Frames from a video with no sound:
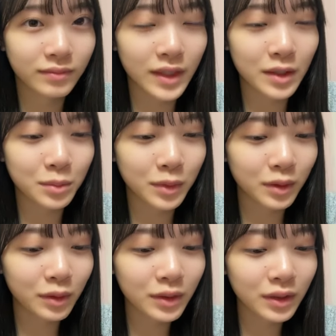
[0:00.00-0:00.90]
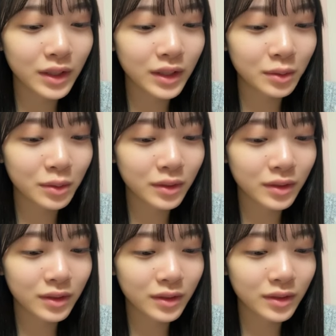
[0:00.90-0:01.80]
まあでも本当にこ
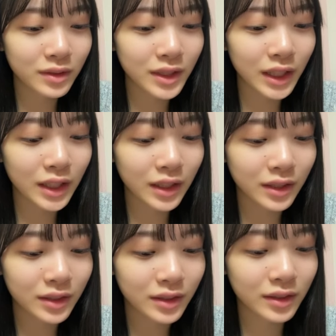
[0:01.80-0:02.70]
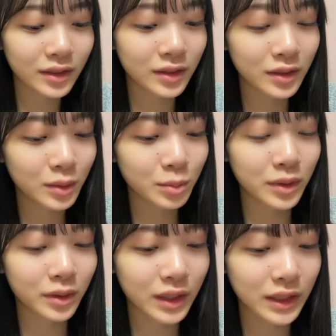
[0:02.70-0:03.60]
うただ
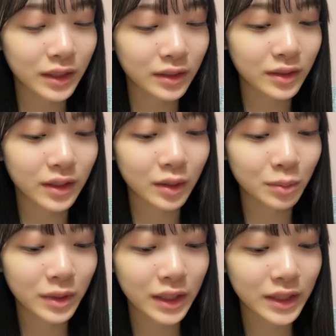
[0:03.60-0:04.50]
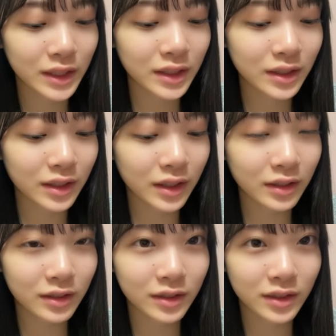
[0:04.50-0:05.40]
グループとかじゃなくて友達って
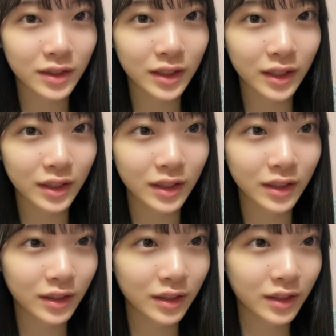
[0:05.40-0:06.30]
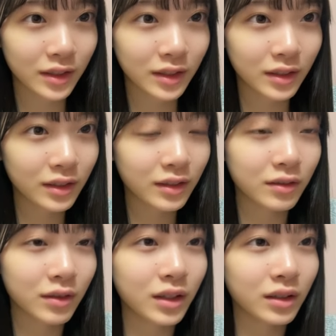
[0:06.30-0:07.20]
いうつながり
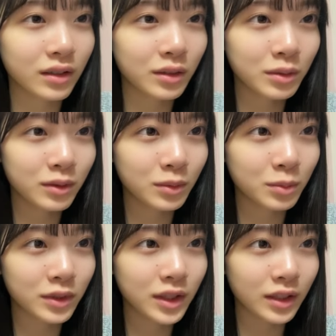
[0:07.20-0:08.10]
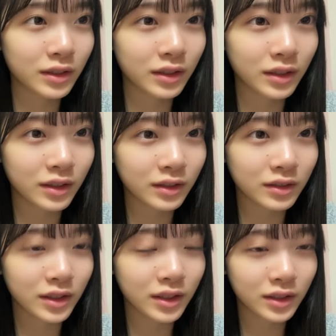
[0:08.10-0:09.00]
は本当もう3人
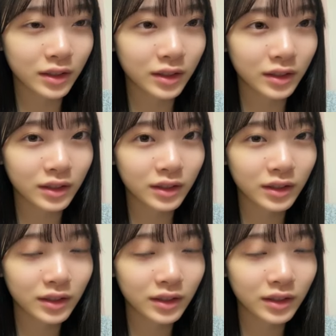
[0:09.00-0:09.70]
くらいしかいない